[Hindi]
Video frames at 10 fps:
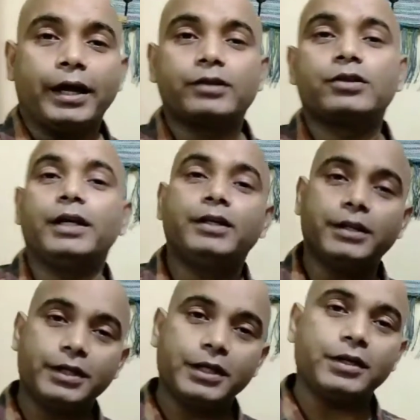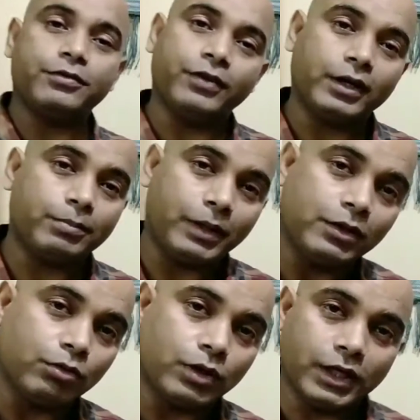एक्साइटेटरी इफेक्ट
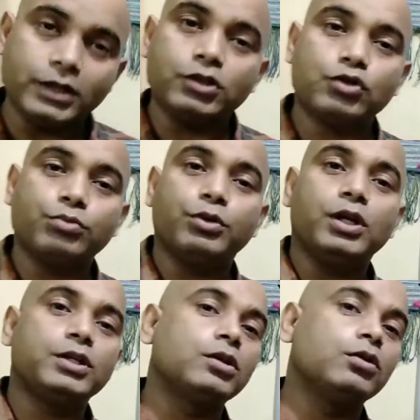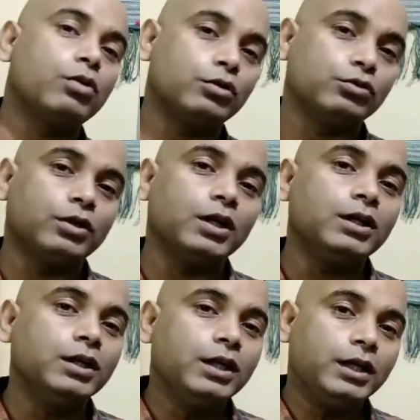पैदा होंगे यानी स्टिमुलेशन कॉज
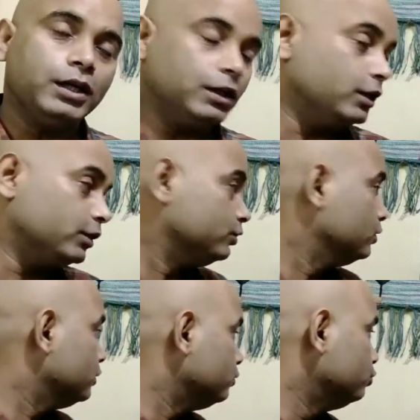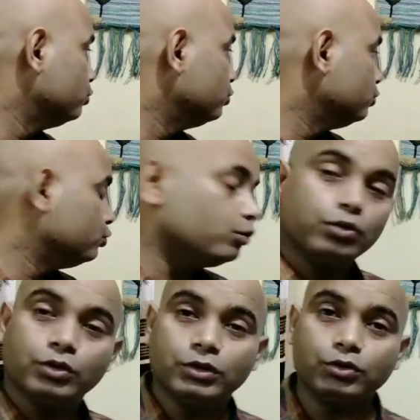होगा जो जो
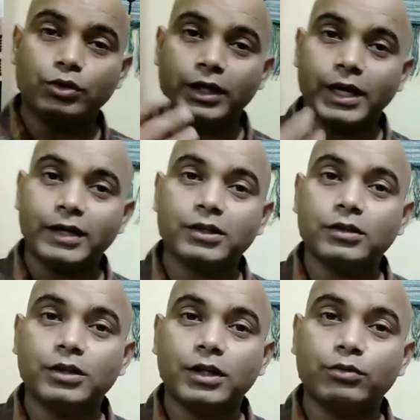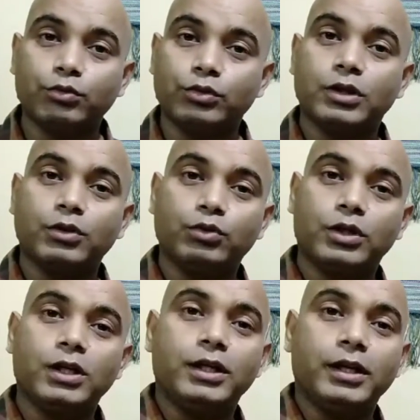जो रिएक्शंस हैं उन,
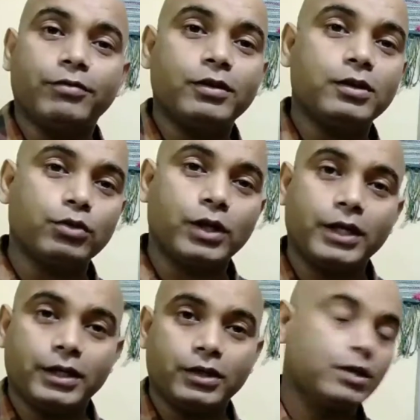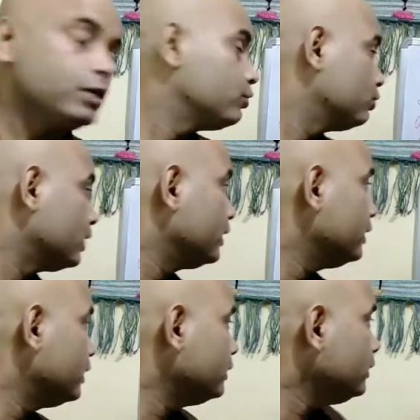उनकी लेवल जो है इंक्रीज हो
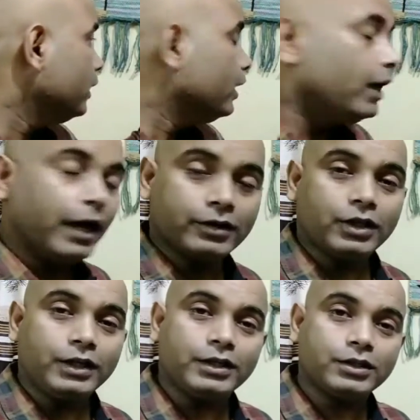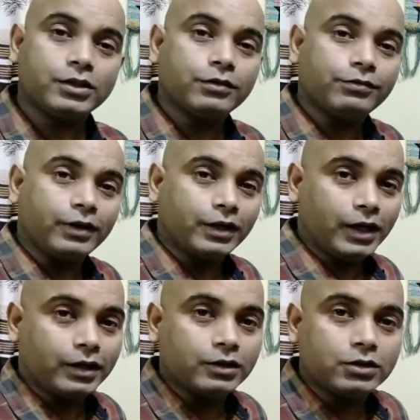जाएगी यानी एक्साइटेशन
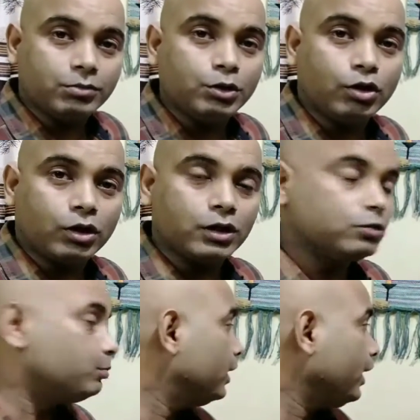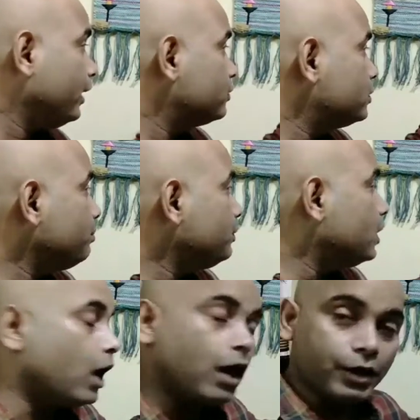इफेक्ट आएगा सभी ऑर्गन्स पे
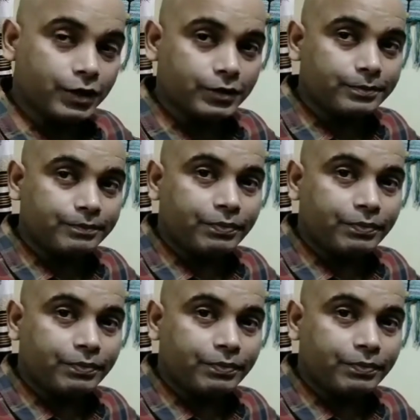एक्सेप्ट हार्ट